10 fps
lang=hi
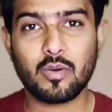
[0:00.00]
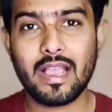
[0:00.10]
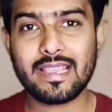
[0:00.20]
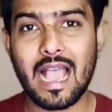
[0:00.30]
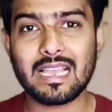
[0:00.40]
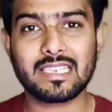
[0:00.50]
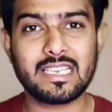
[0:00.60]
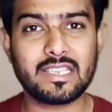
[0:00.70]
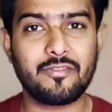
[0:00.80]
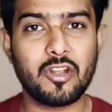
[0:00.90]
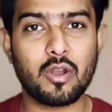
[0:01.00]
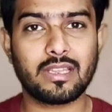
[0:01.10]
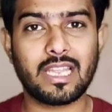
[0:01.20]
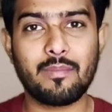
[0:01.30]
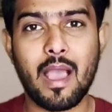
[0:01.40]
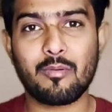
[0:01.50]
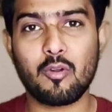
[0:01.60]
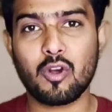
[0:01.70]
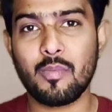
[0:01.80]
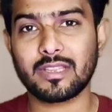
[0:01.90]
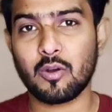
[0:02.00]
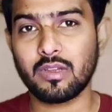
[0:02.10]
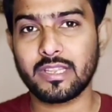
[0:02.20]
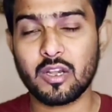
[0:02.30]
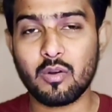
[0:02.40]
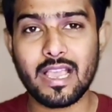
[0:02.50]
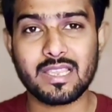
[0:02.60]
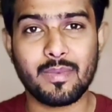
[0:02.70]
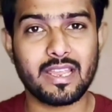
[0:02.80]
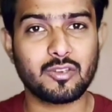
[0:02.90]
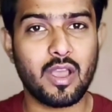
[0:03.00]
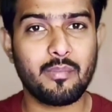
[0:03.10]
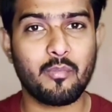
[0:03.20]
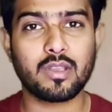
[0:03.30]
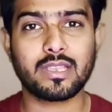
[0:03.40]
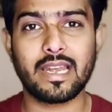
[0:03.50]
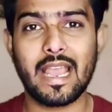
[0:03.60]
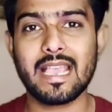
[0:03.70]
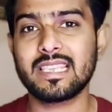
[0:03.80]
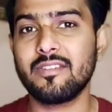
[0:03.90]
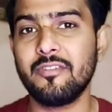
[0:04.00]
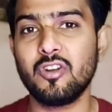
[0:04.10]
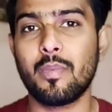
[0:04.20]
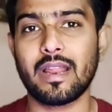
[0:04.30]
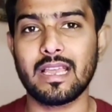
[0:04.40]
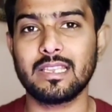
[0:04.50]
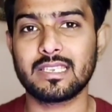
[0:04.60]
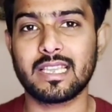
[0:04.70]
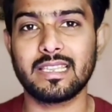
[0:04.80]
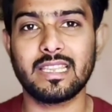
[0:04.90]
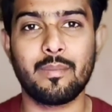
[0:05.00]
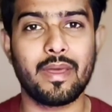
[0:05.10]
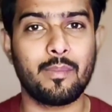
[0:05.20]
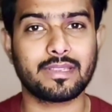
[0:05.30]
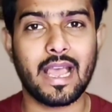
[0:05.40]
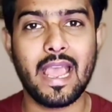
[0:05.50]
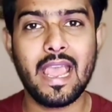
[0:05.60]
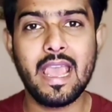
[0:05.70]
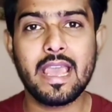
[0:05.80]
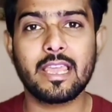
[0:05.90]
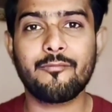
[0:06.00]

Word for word: सो गाइज आज की इस वीडियो के अंदर मैं आप लोगों को बताऊंगा देखो गाइज मैंने जो है बहुत सारी ऐसी वीडियो बनाई है जिसके अंदर मैंने बताया